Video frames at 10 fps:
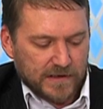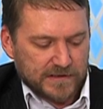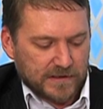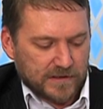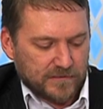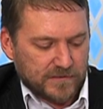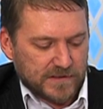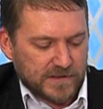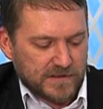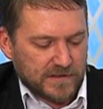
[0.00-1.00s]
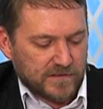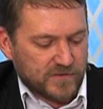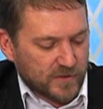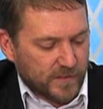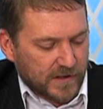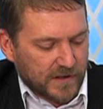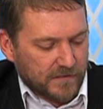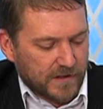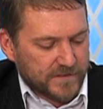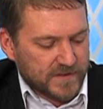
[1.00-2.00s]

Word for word: а сорадуется истине. Все покрывает,